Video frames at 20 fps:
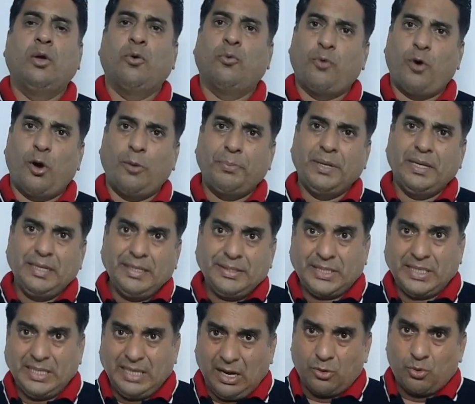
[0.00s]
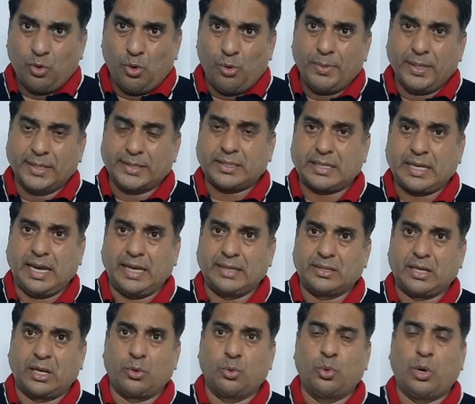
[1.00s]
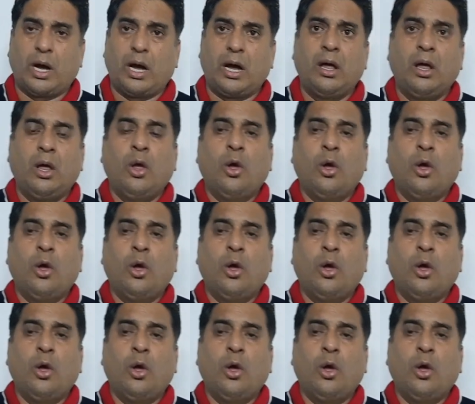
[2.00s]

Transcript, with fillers: वो भी इसी हुकूमत के अंदर हुआ